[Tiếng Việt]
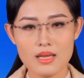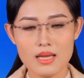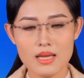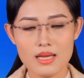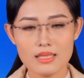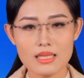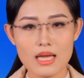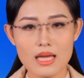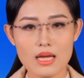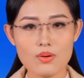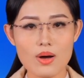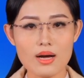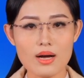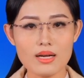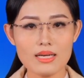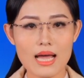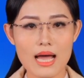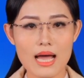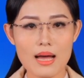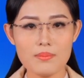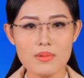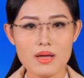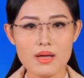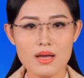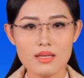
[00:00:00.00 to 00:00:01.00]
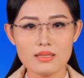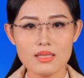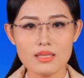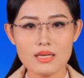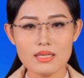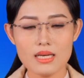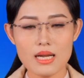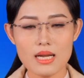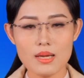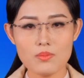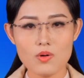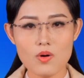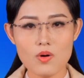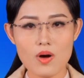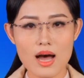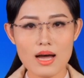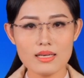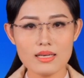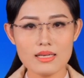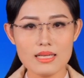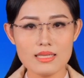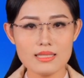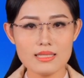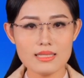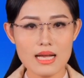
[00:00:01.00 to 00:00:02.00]
Tại Quảng Nam, từ đêm qua
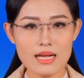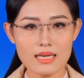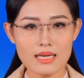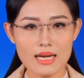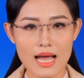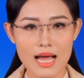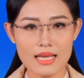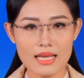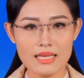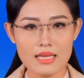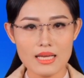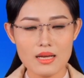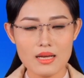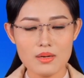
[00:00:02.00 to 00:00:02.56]
đến sáng nay,